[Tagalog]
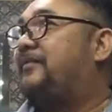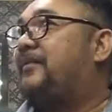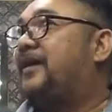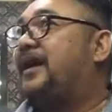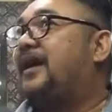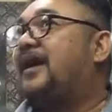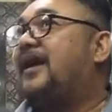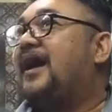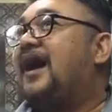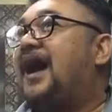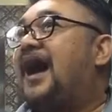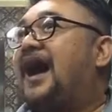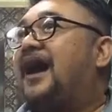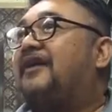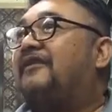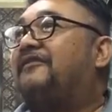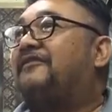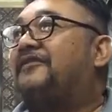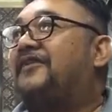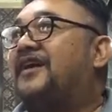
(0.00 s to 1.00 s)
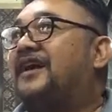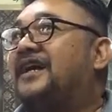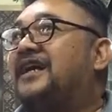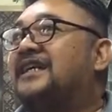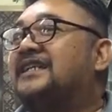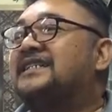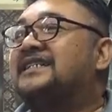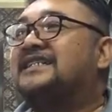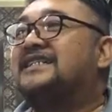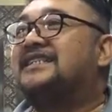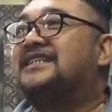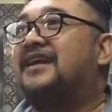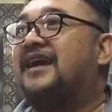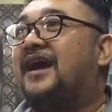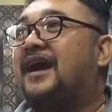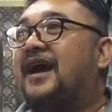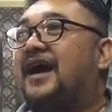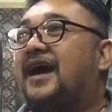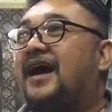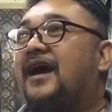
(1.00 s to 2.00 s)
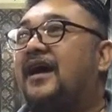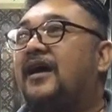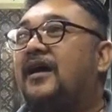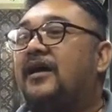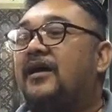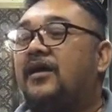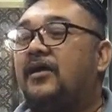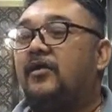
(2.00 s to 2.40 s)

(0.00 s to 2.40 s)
bebe. Ang first nga